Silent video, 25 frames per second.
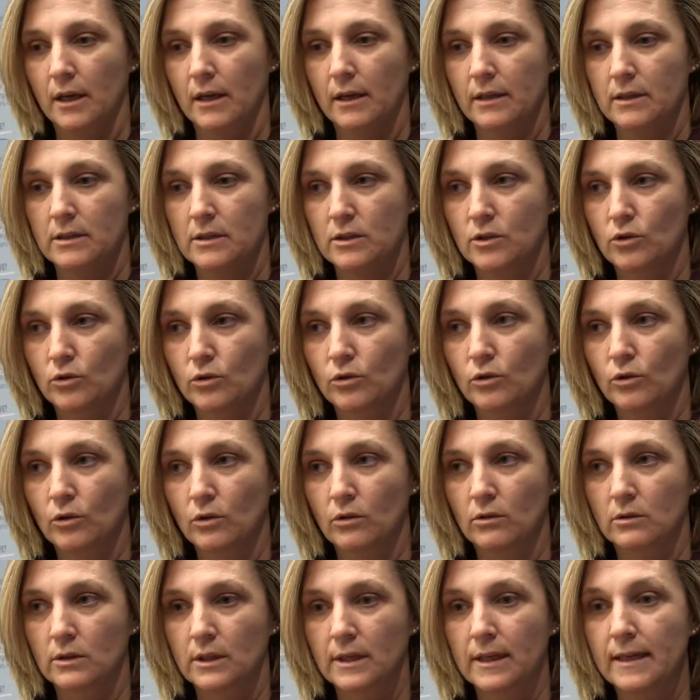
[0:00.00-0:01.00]

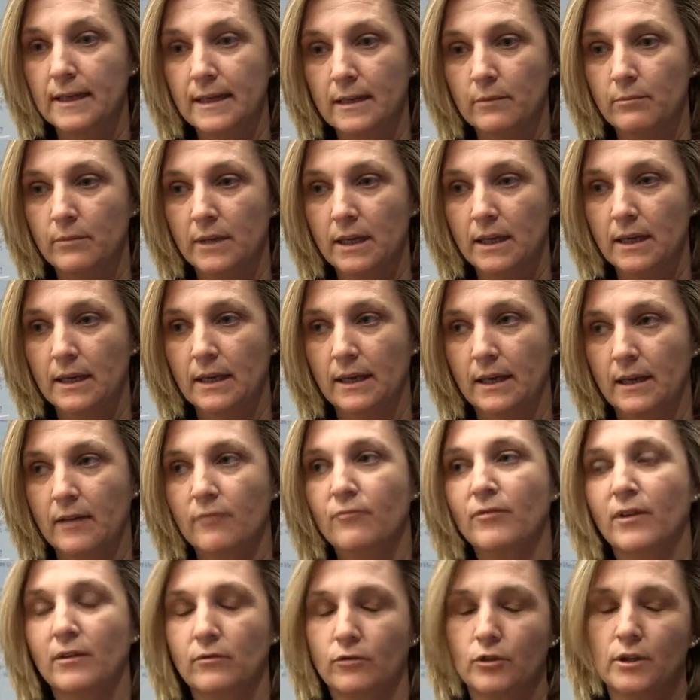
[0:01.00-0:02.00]
sono climi
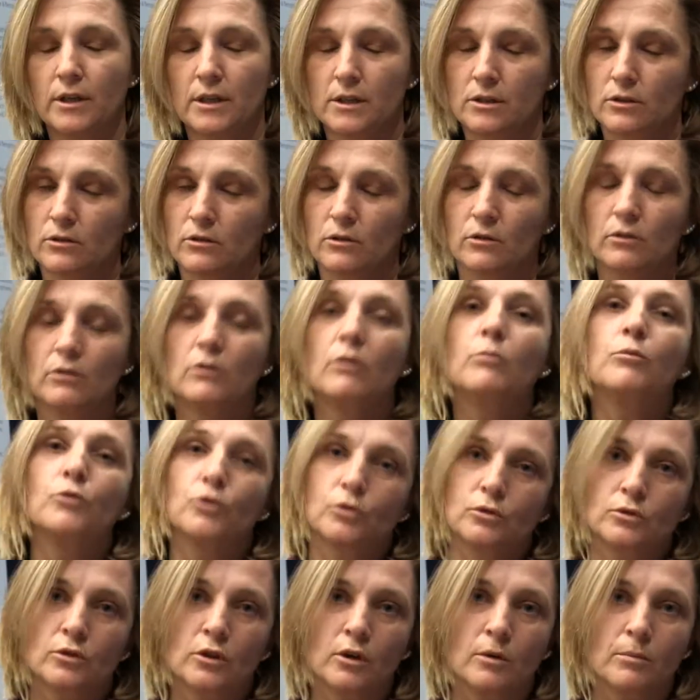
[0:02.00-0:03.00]
che favoriscono
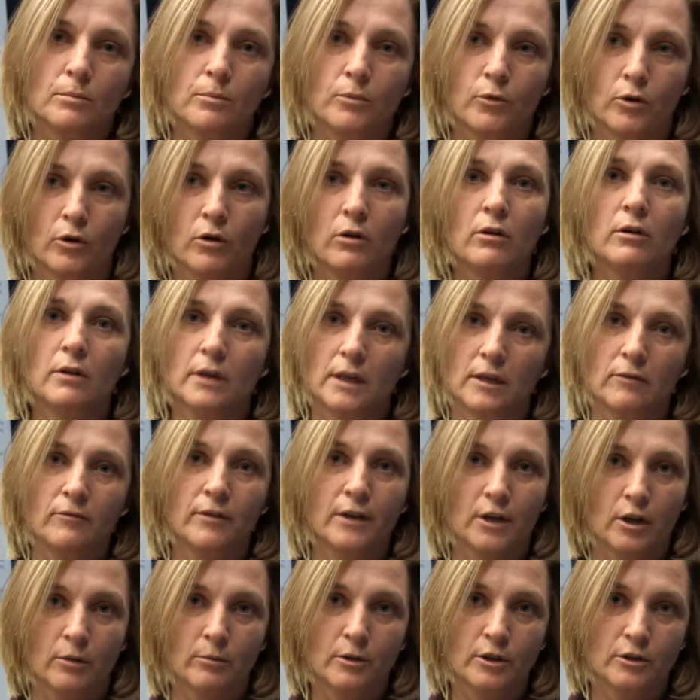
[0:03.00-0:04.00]
purtroppo il
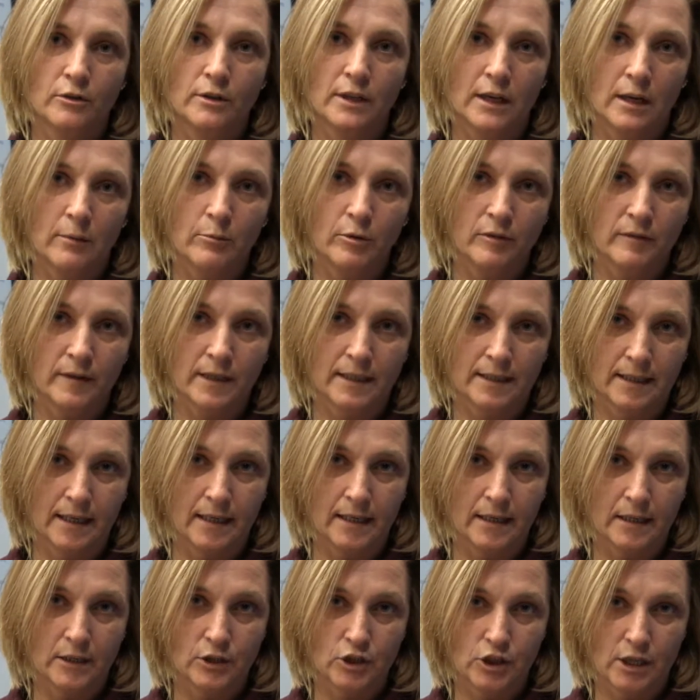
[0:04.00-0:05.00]
fenomeno della povertà
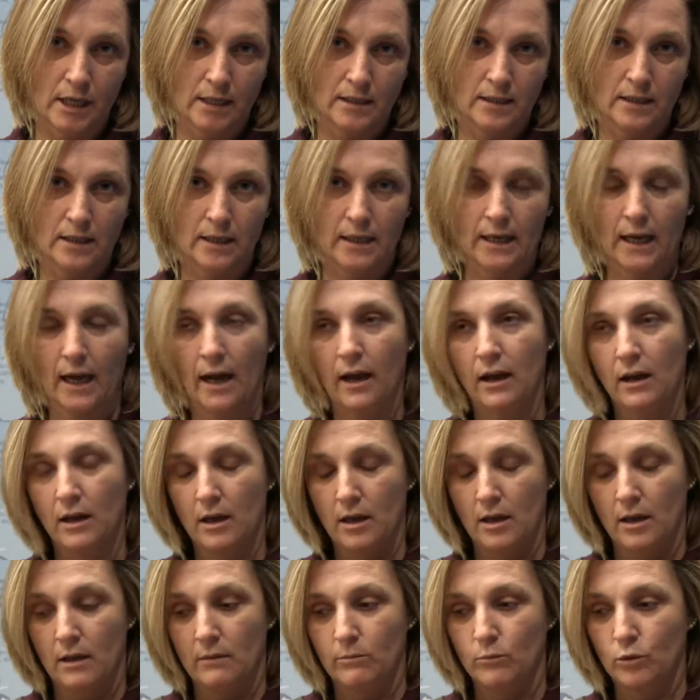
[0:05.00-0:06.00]
energetica.
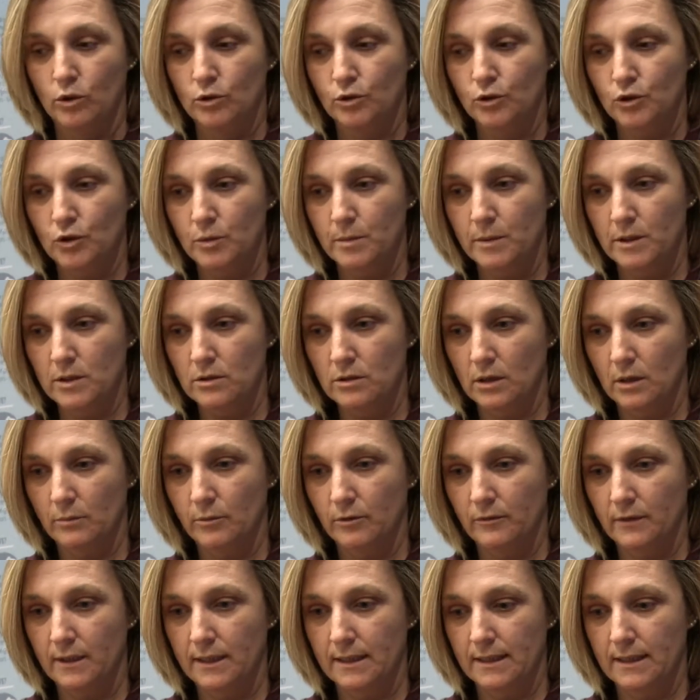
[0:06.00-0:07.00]
Molto spesso la
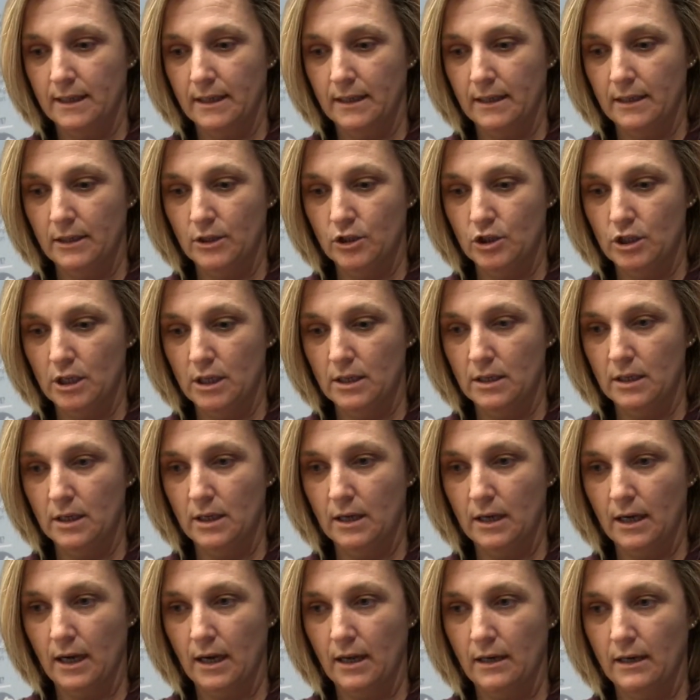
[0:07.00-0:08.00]
povertà
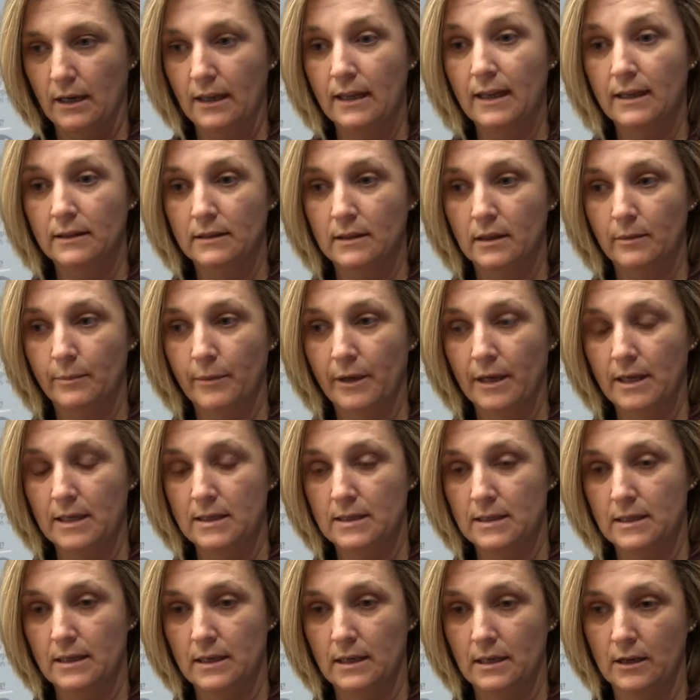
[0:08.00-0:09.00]
energetica negli altri
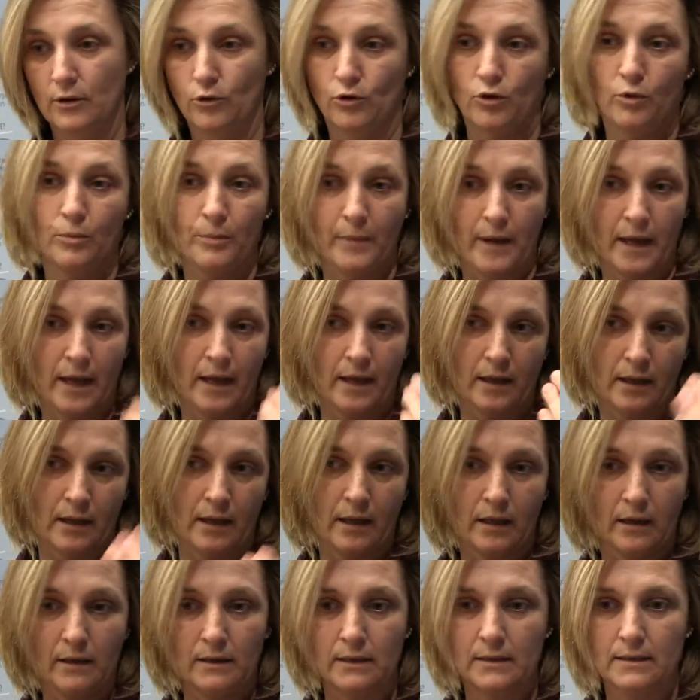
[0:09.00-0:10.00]
paesi
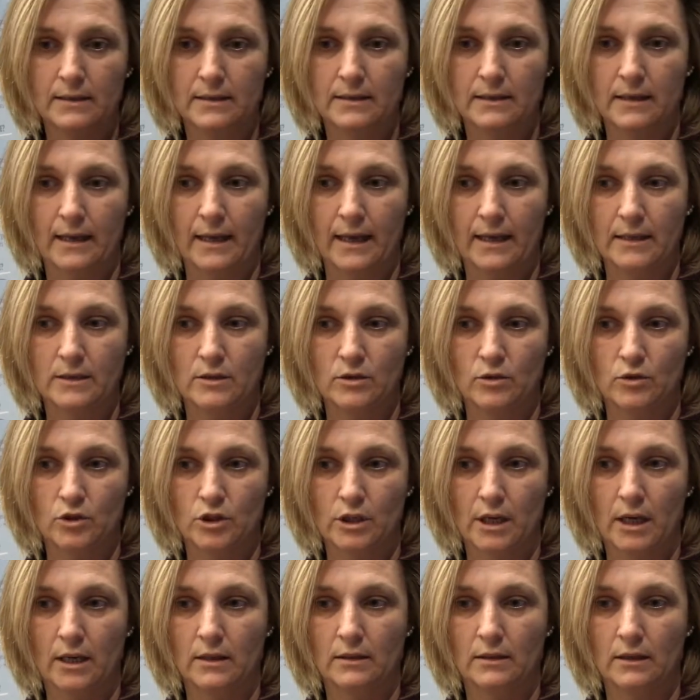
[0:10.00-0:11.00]
europei è
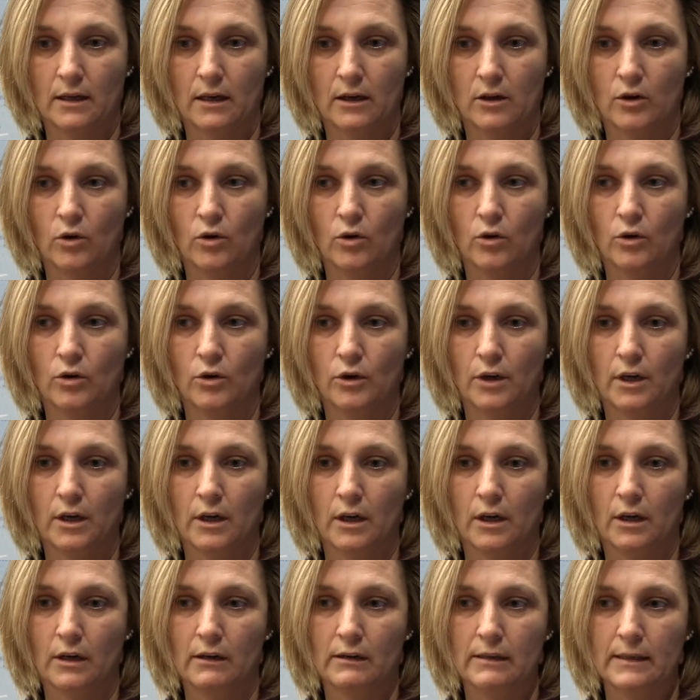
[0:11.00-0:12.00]
associata
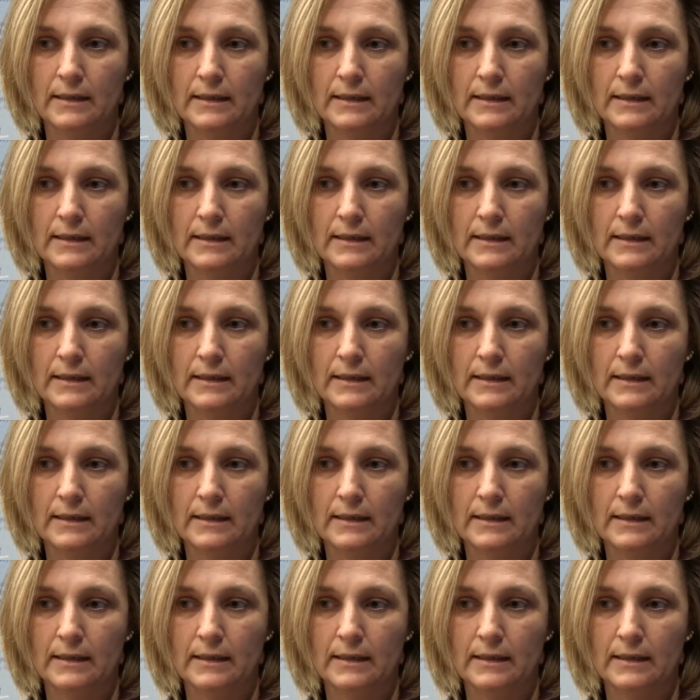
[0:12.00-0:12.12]
con